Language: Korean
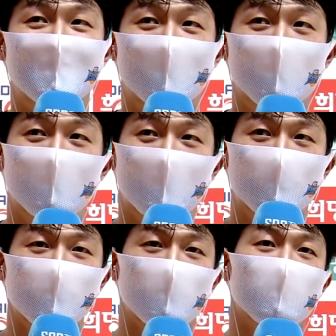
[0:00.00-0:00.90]
어,
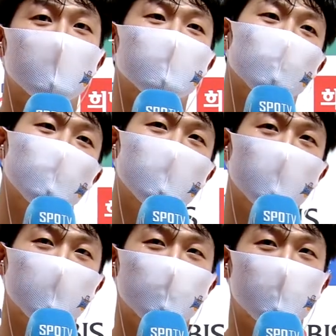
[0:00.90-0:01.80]
남은 경기 좀 더
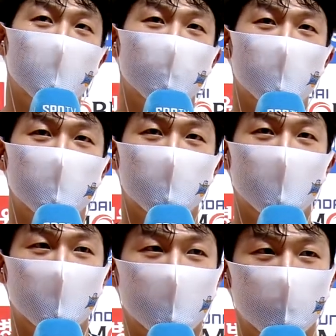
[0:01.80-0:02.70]
선수들하고 열심히
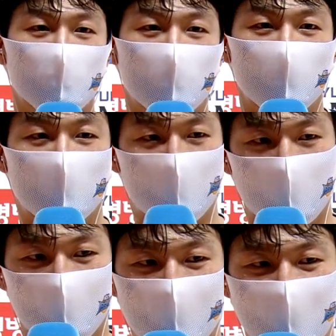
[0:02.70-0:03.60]
해가지고
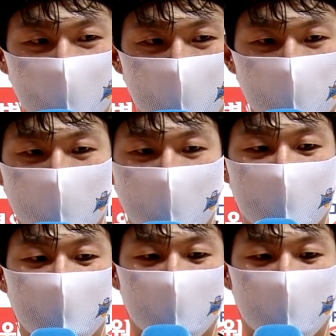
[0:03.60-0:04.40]
어, 하이팀이라고 생각하지